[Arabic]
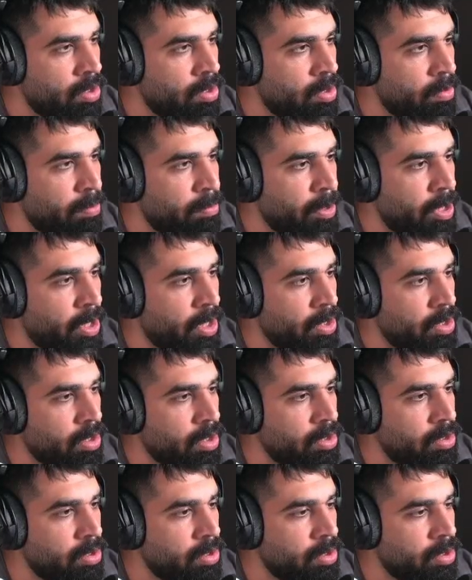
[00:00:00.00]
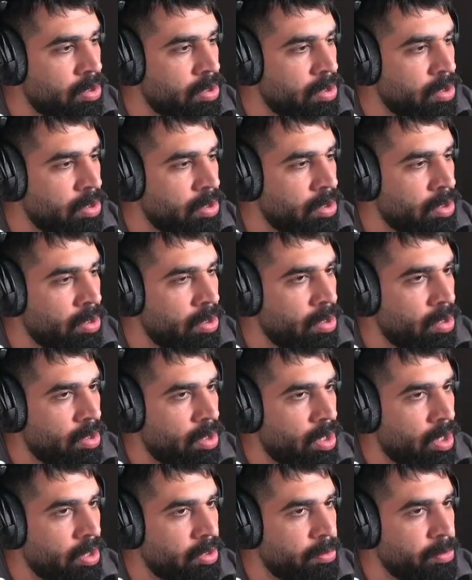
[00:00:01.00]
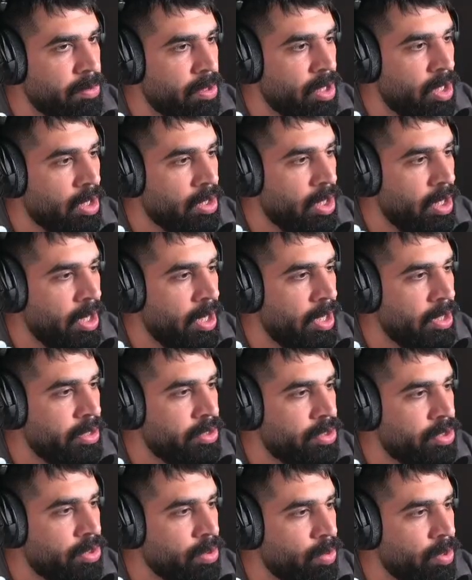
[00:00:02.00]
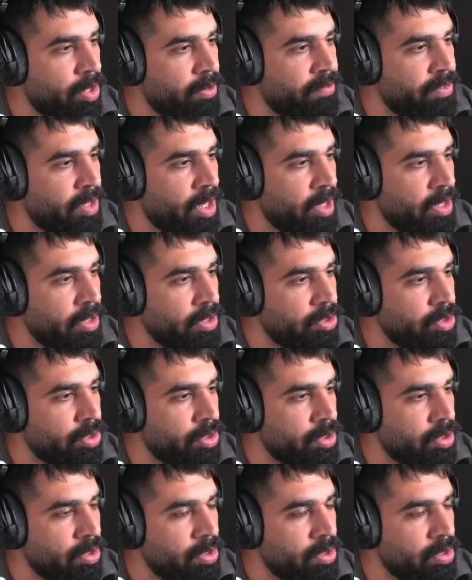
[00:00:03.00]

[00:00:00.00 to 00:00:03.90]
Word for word: ما يحتاج لازم نضغط اكس ويفتح هيجي